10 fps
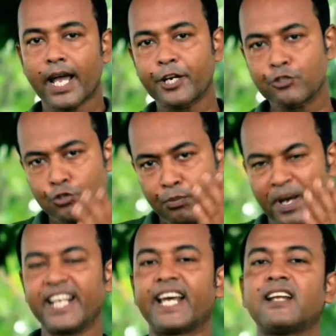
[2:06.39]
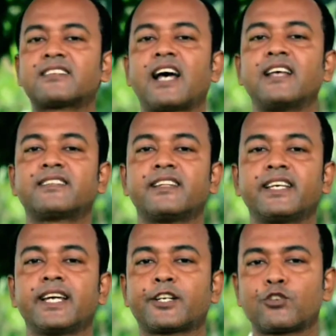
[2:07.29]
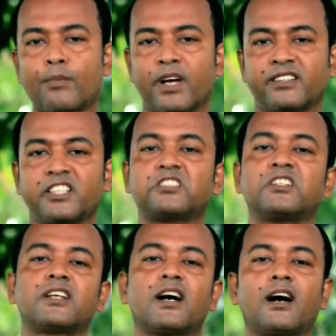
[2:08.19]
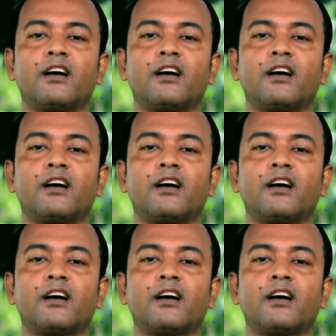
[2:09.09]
একটু মেডিকেল সায়েন্সের দিকে একটু আমরা দৃষ্টিটা